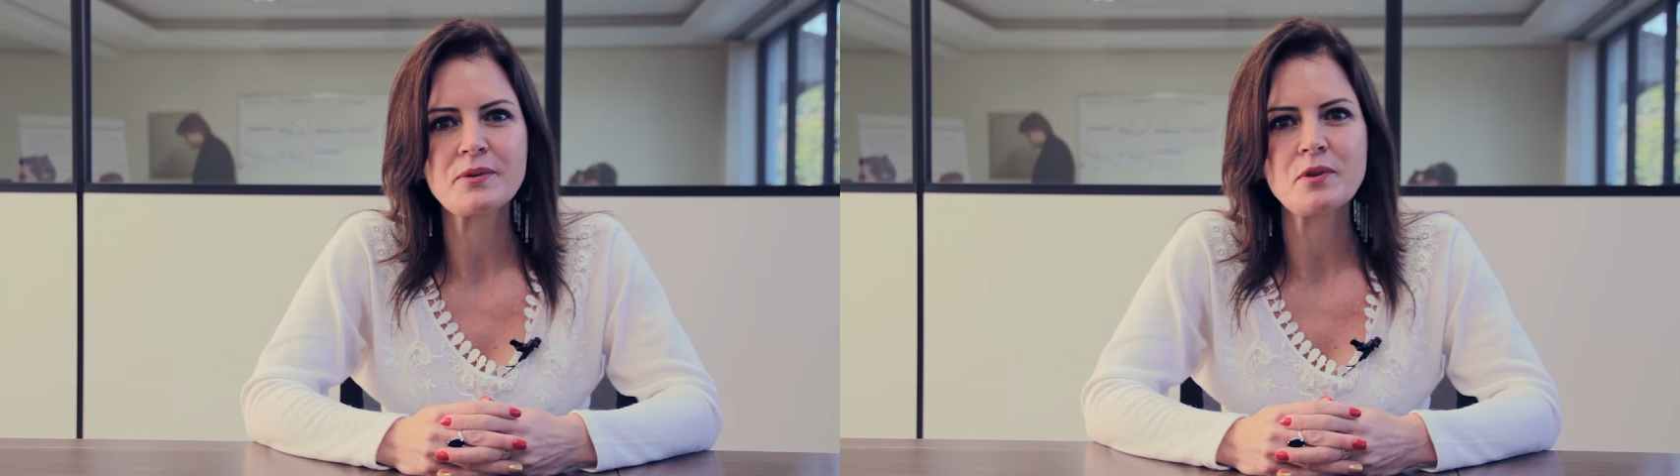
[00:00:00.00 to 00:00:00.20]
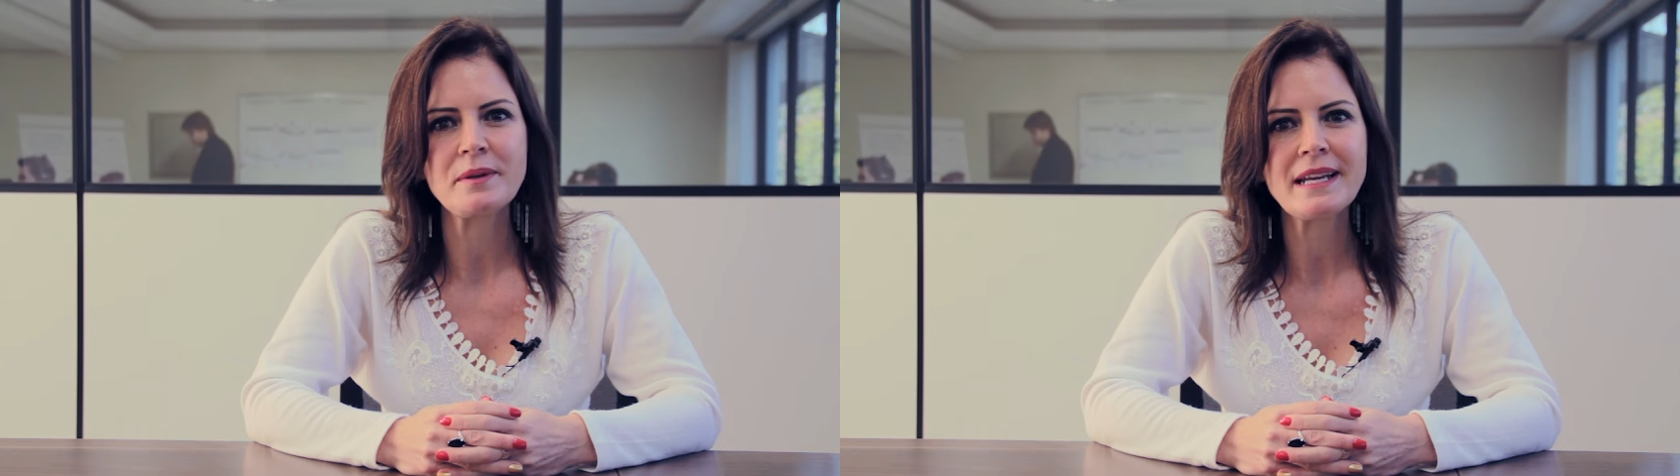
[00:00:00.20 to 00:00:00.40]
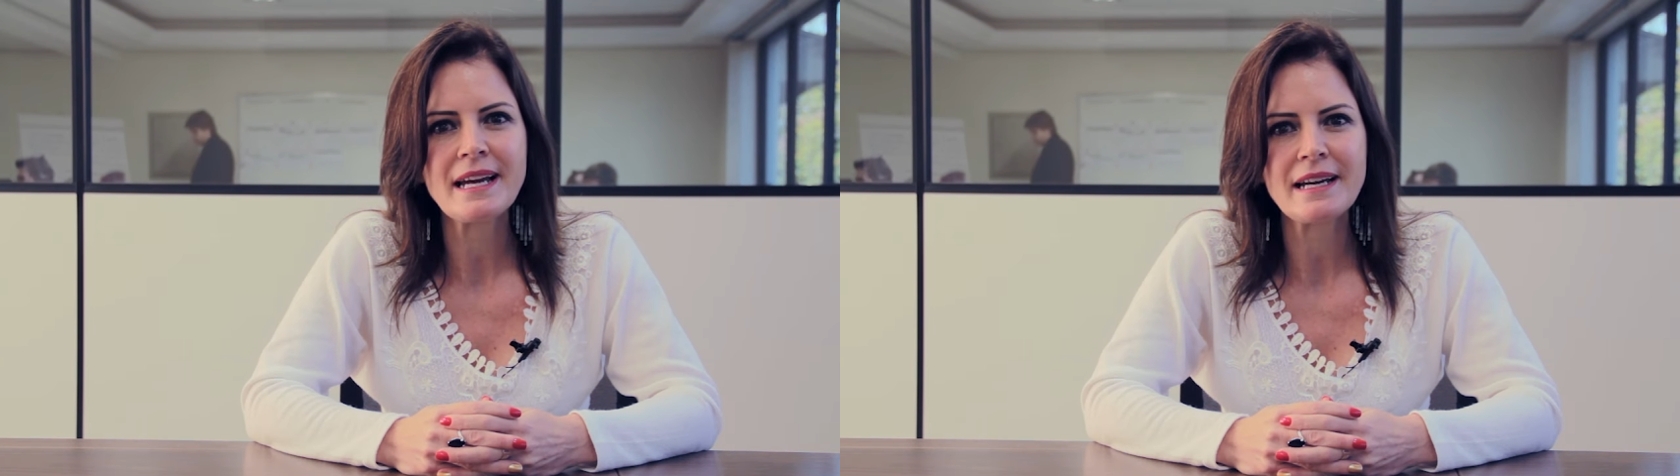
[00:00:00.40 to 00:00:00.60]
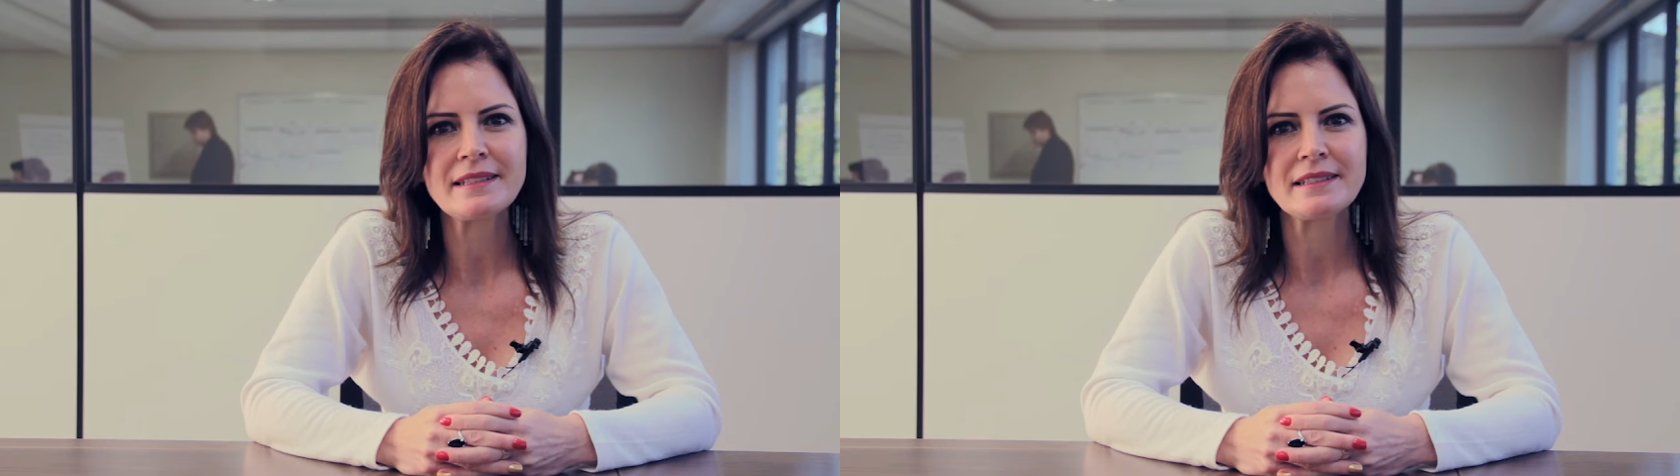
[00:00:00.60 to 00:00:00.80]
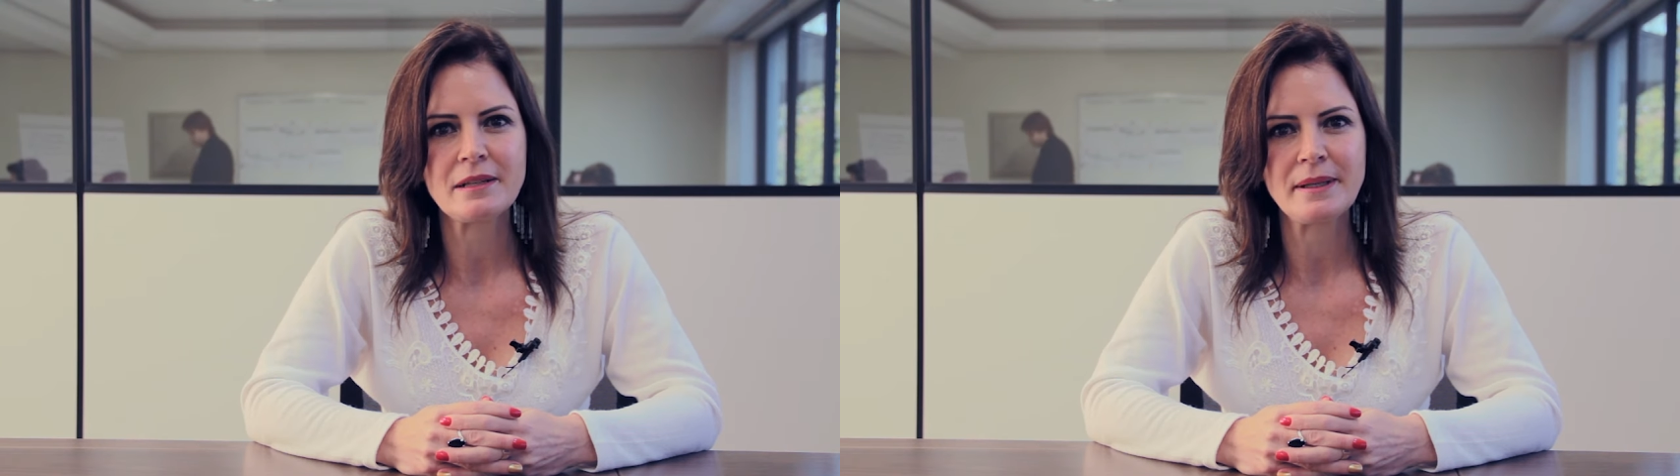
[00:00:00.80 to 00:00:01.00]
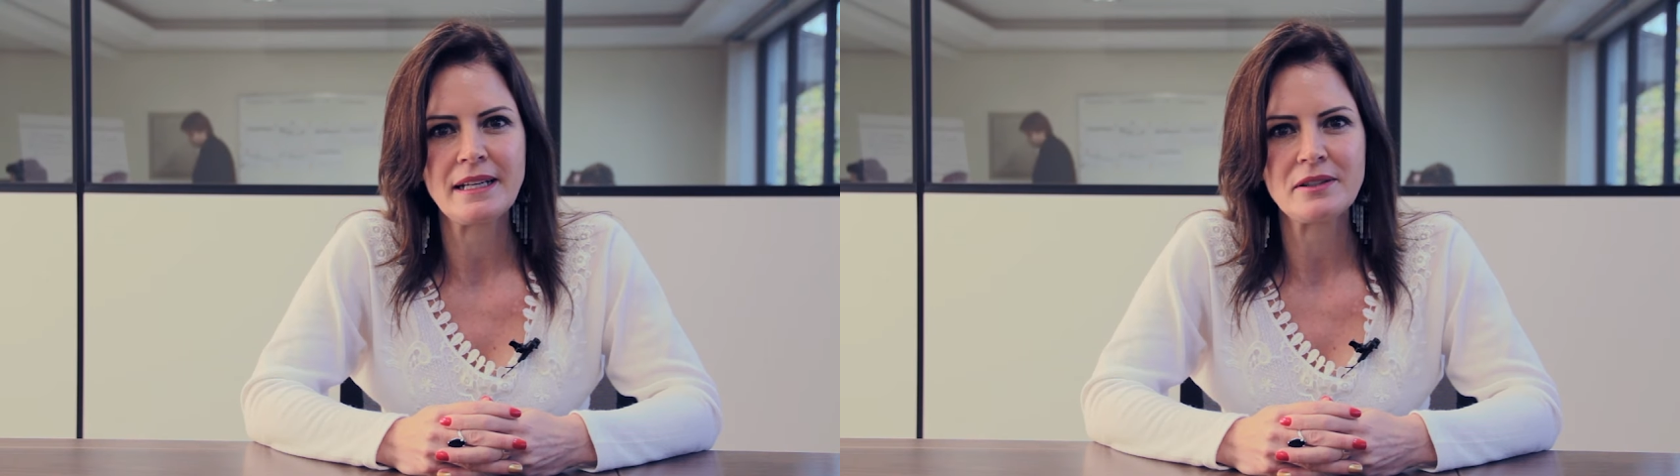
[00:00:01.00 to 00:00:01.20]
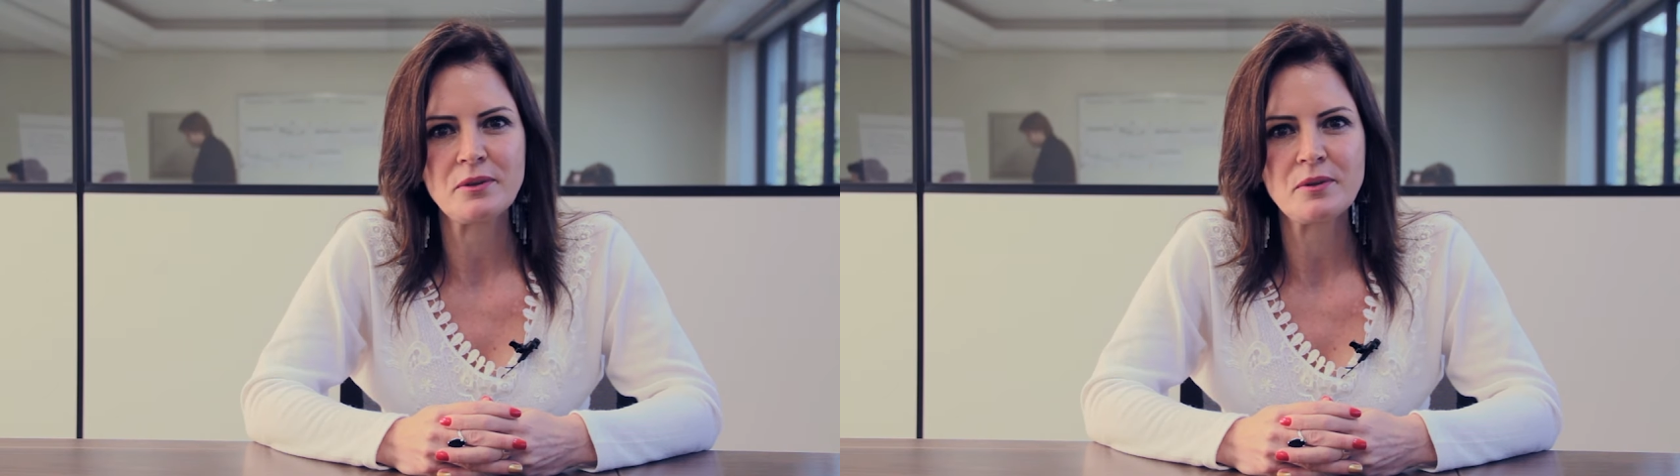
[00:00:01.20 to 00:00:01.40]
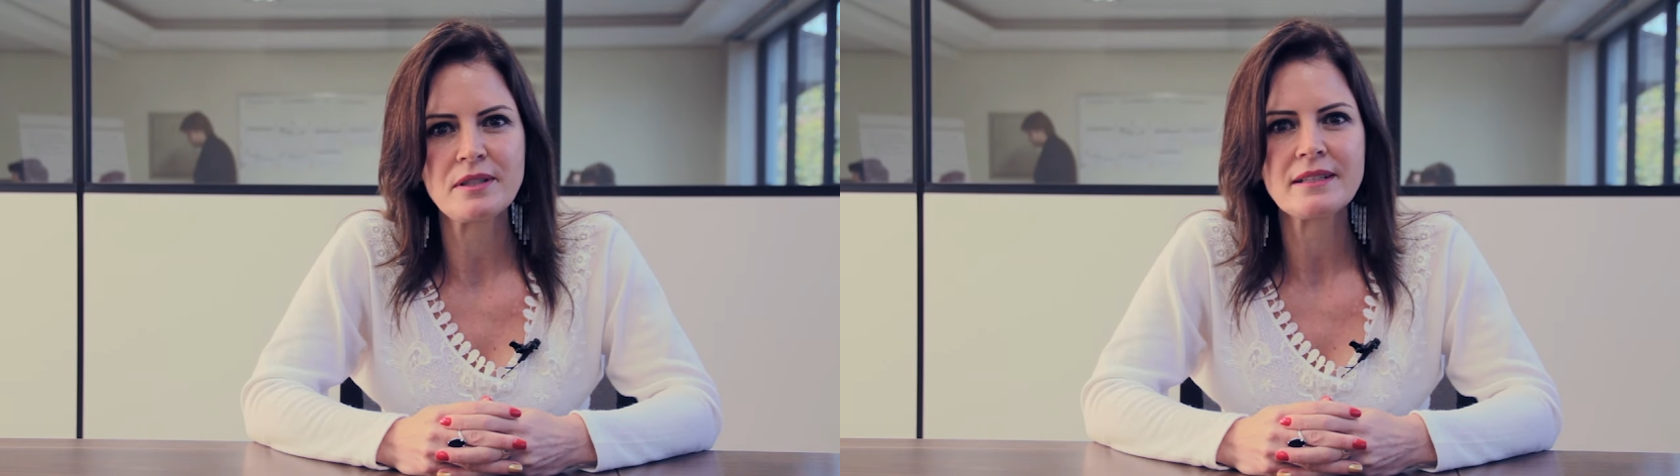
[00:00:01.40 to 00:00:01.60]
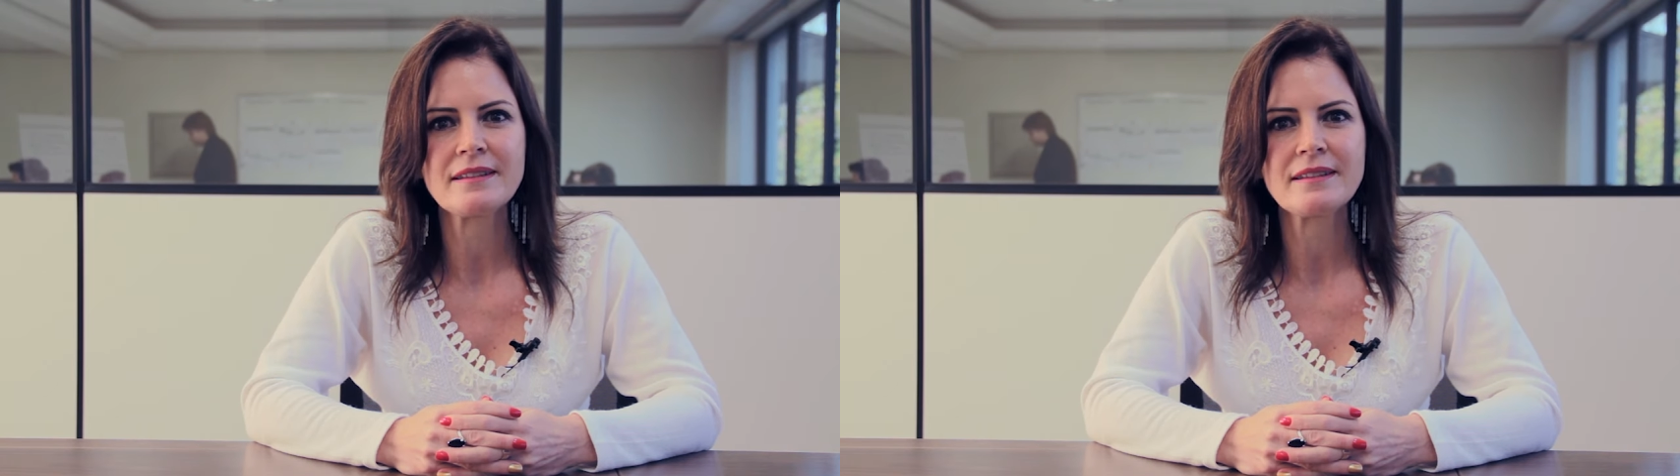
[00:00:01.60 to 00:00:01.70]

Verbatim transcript: sobre cada trabalhador